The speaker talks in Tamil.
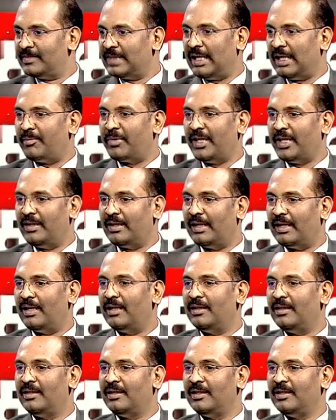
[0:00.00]
அப்படின்னா
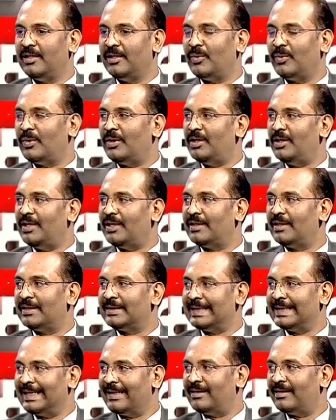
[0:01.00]
ஒன்று அந்த
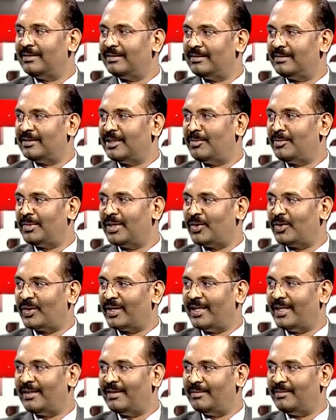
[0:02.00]
செல்
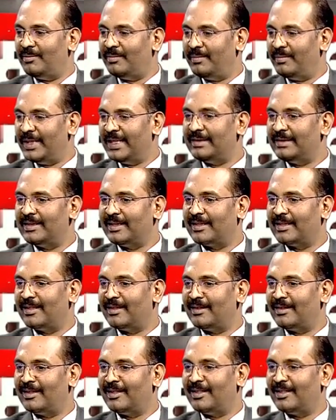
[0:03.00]
நம்மளுடைய பேசிக்
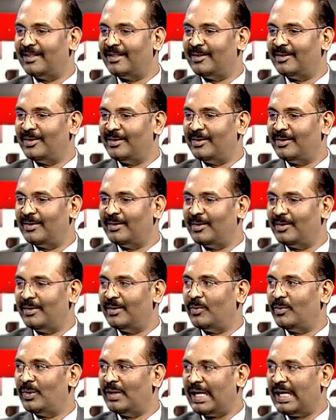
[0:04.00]
அந்த
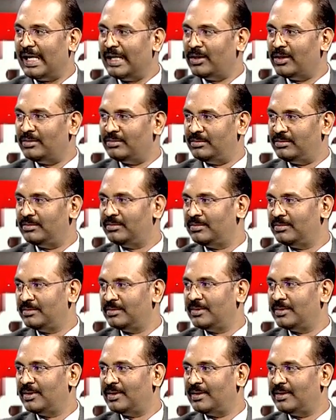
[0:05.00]
அணு mm,
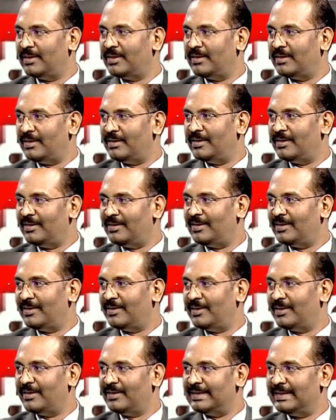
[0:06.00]

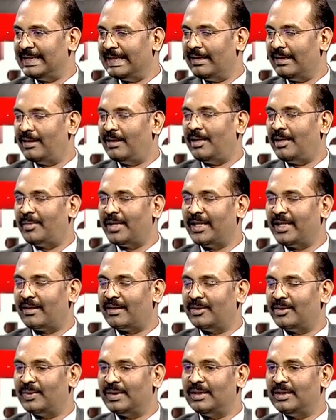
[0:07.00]
செல்
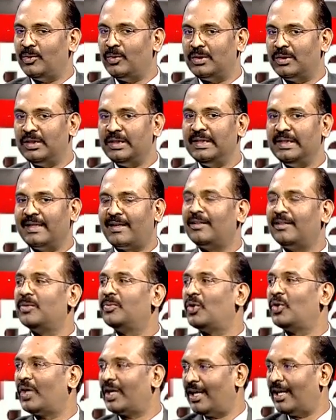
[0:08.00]
அப்படின்றது வந்து ஒன்று இறந்து
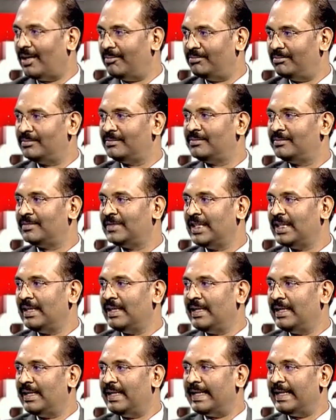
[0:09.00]
போகலாம்
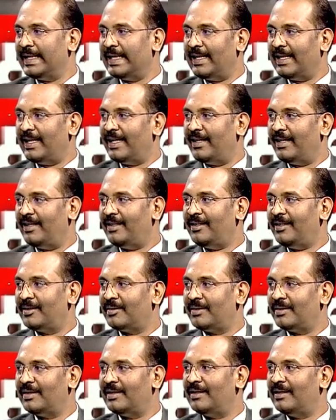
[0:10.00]
இல்லை
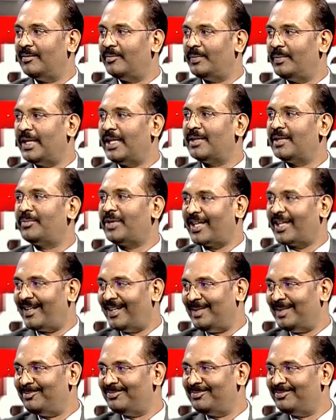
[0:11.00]
பாதிப்படையலாம்